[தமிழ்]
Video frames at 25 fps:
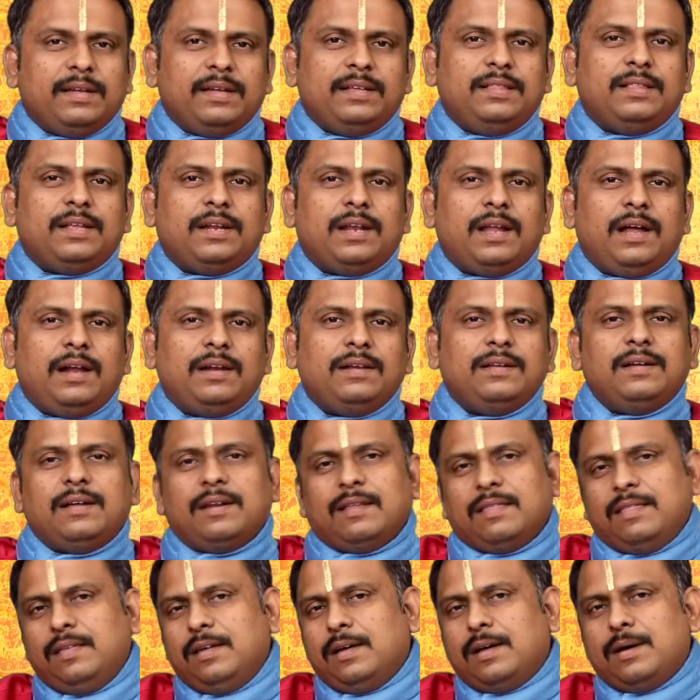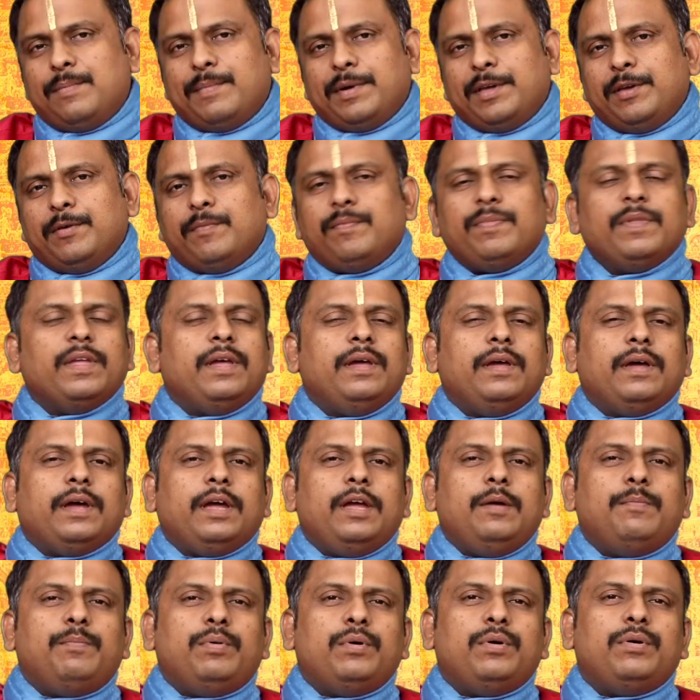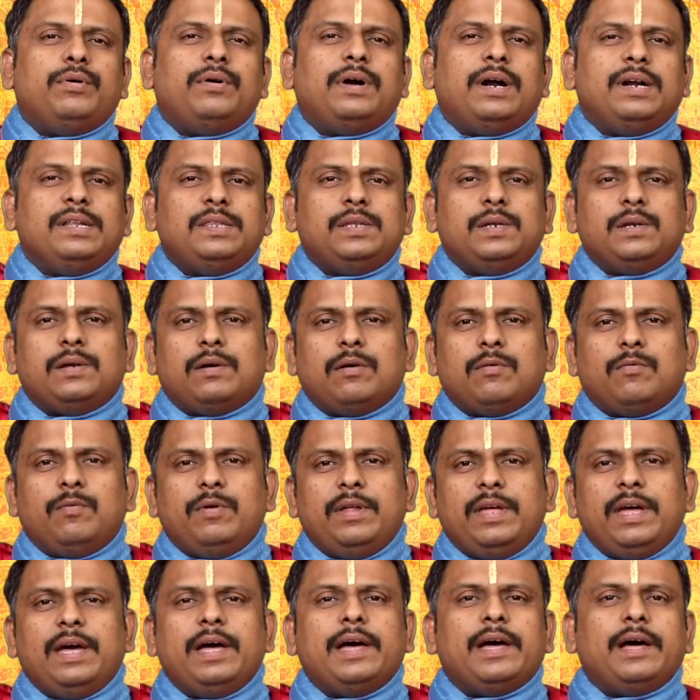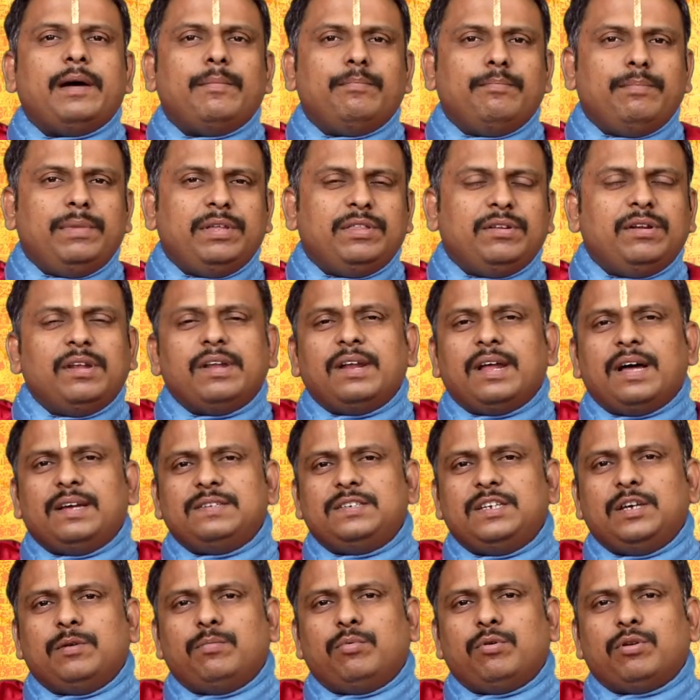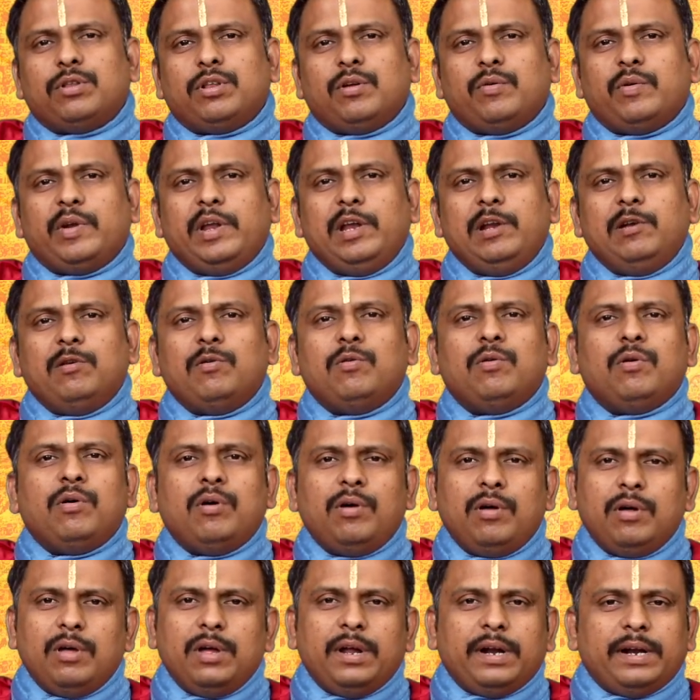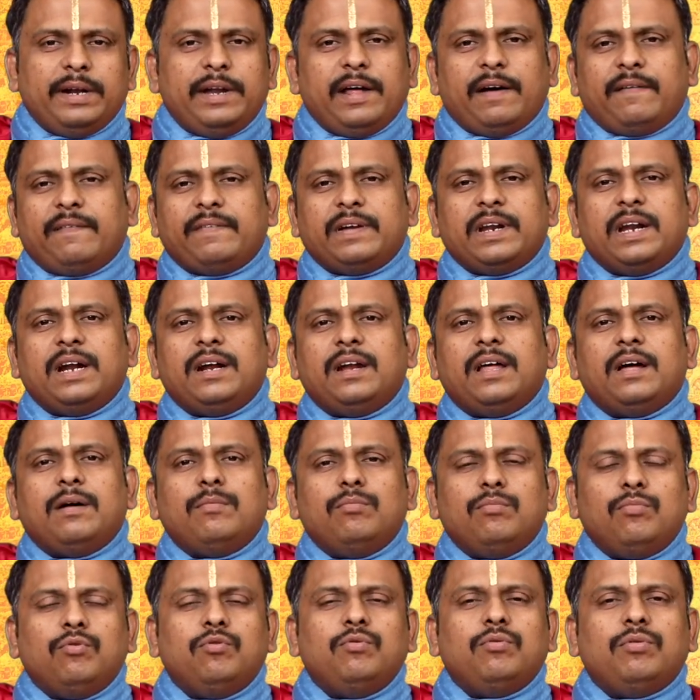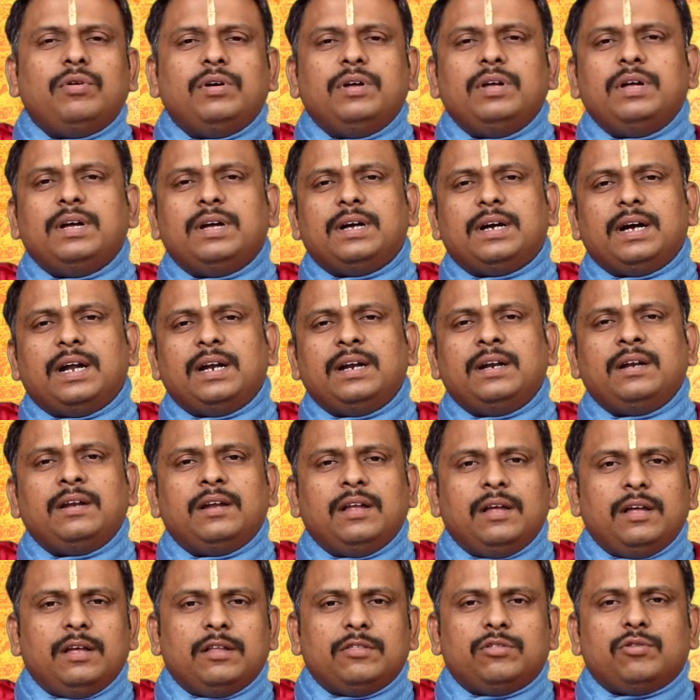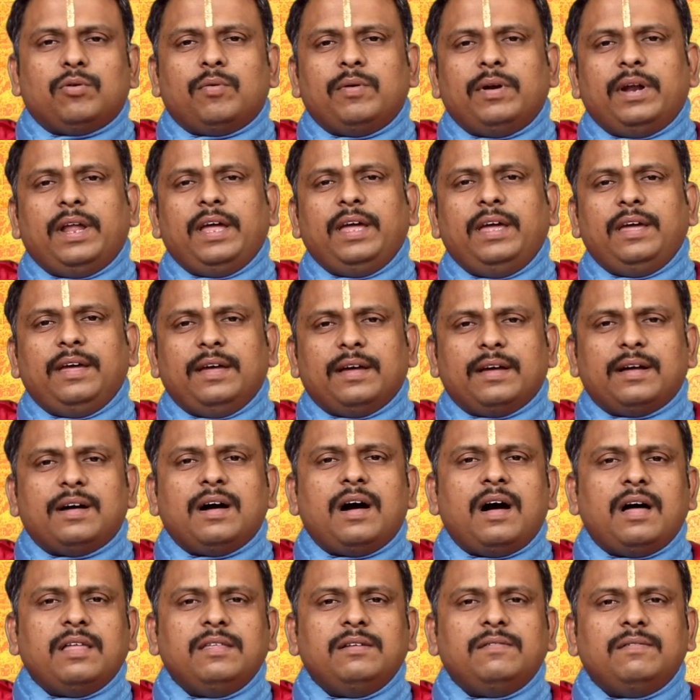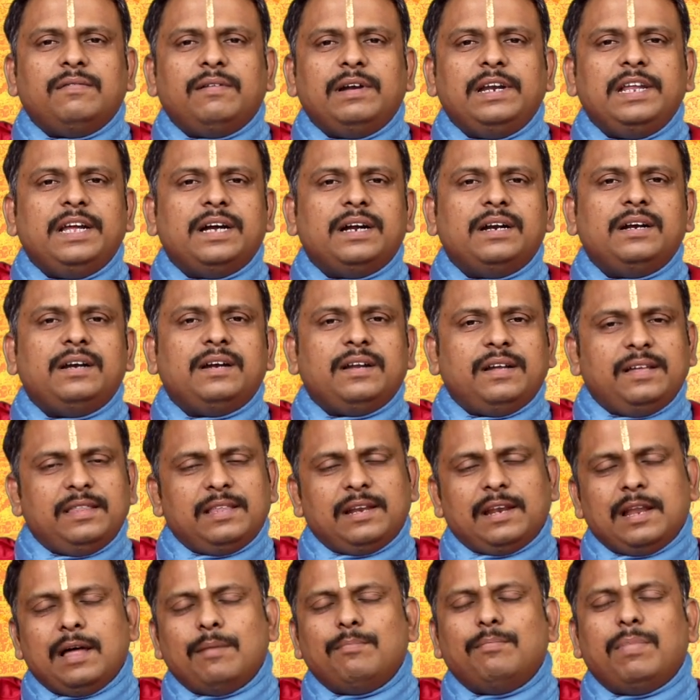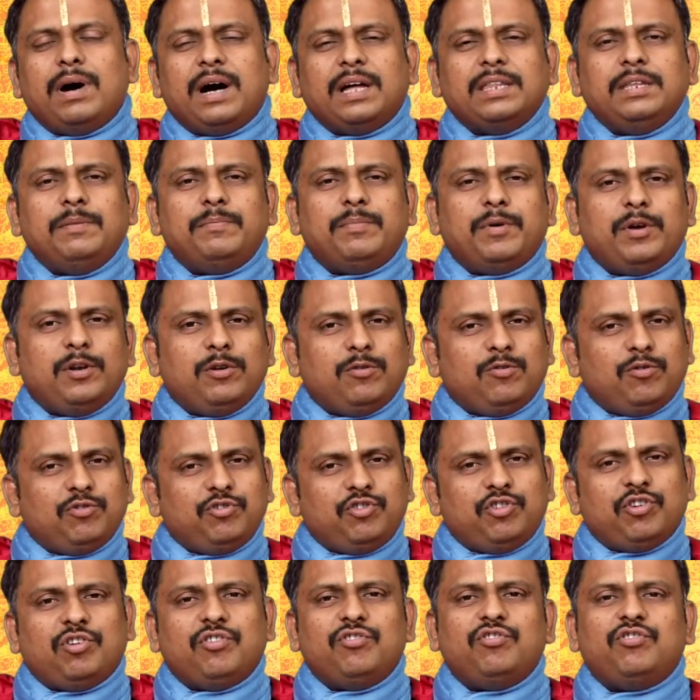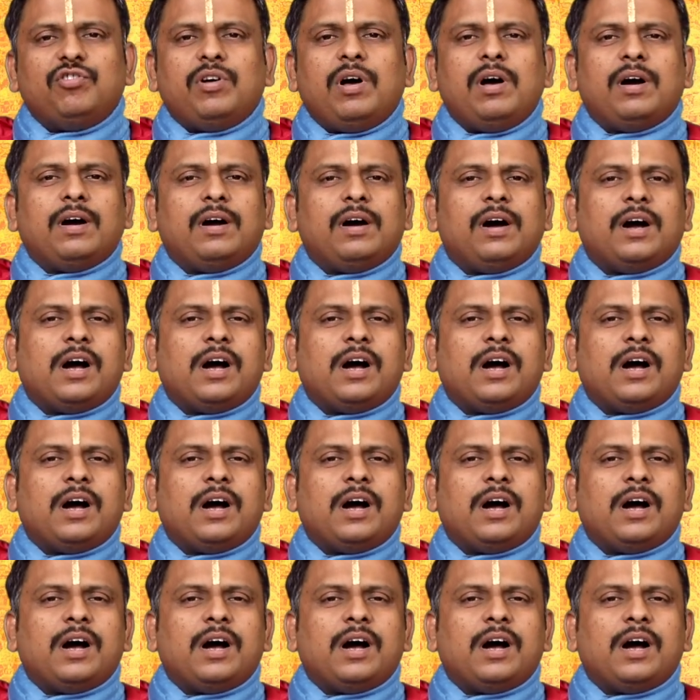இந்த நாளுங்கிறது அமையும் இப்போது அடுத்து இருக்கக்கூடிய மிதுன ராசியை பொறுத்த வரையிலும் டெஃபினட்டாக மூக்கு கண் தொண்டை காது வலிகள் இதெல்லாம் பாதிப்புகள் கொஞ்சம் கொஞ்சம்